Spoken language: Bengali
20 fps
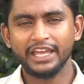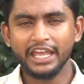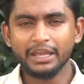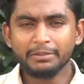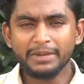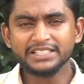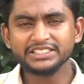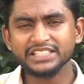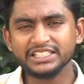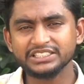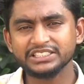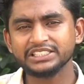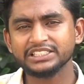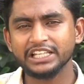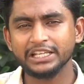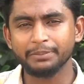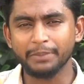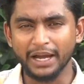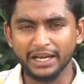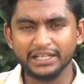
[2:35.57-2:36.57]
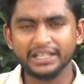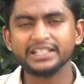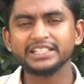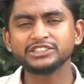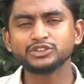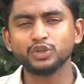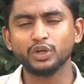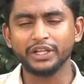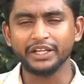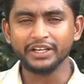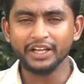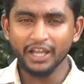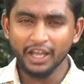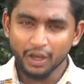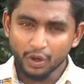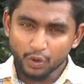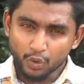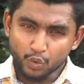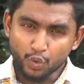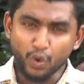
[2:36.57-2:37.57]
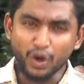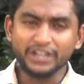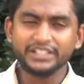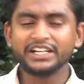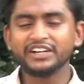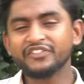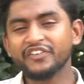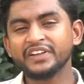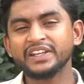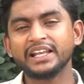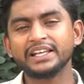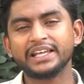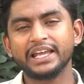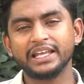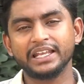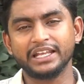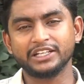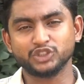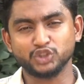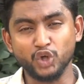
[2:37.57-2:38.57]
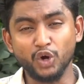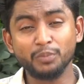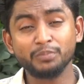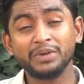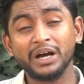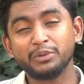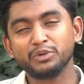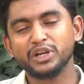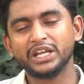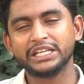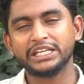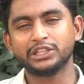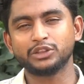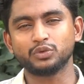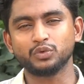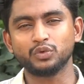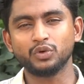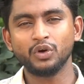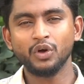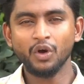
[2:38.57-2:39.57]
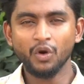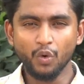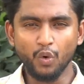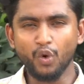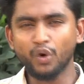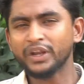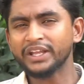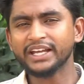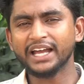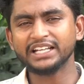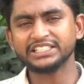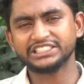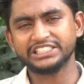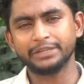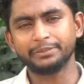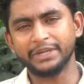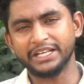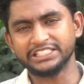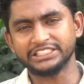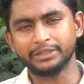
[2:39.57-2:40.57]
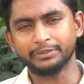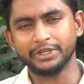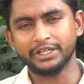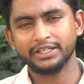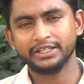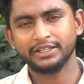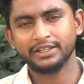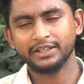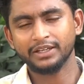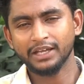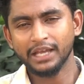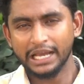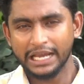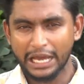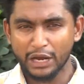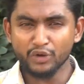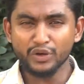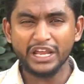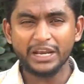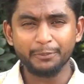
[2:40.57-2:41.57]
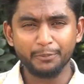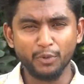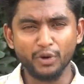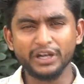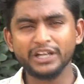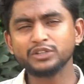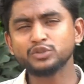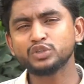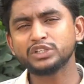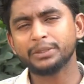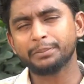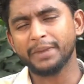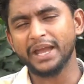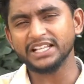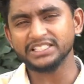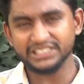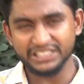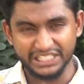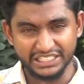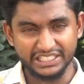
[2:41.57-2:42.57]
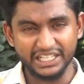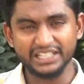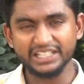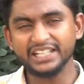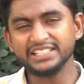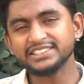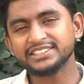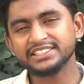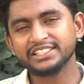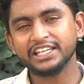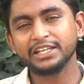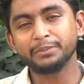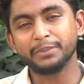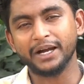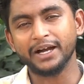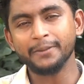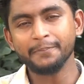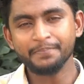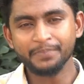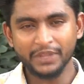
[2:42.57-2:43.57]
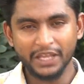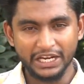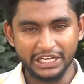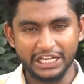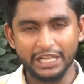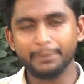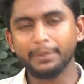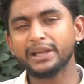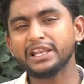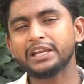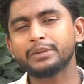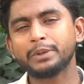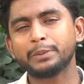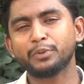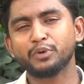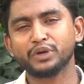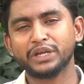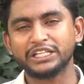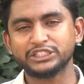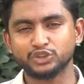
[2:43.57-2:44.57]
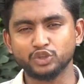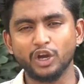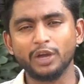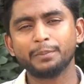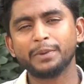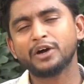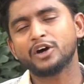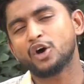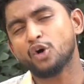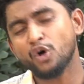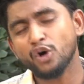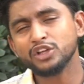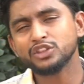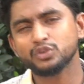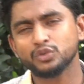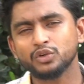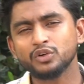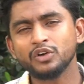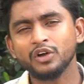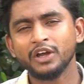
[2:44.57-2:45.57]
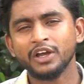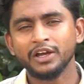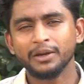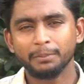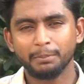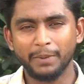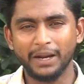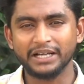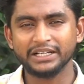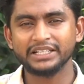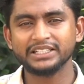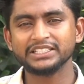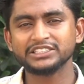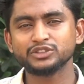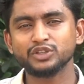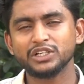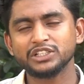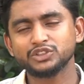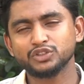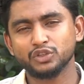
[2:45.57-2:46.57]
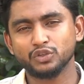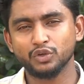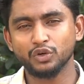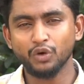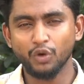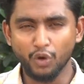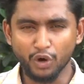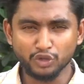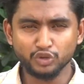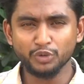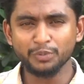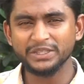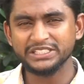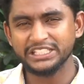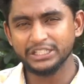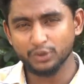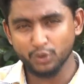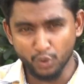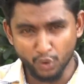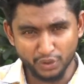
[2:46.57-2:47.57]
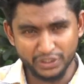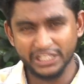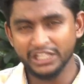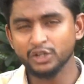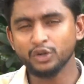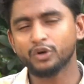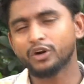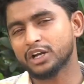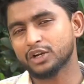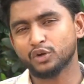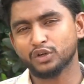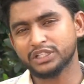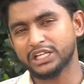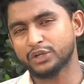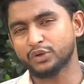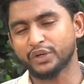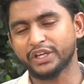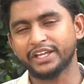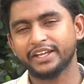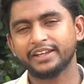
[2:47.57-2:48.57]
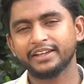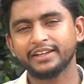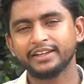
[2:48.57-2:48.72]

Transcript: এই ম্যাচটা জিতলেই বাংলাদেশ দলের কোয়ার্টার ফাইনাল খেলার সম্ভাবনা কিন্তু অনেকাংশেই বেড়ে যাবে কারণ এর পরের দুটি ম্যাচ নেদারল্যান্ডস কিংবা নেপালের বিপক্ষে জয় পাওয়া হয়তো বাংলাদেশ দলের জন্য অত বেশি কঠিন হওয়ার কথা নয়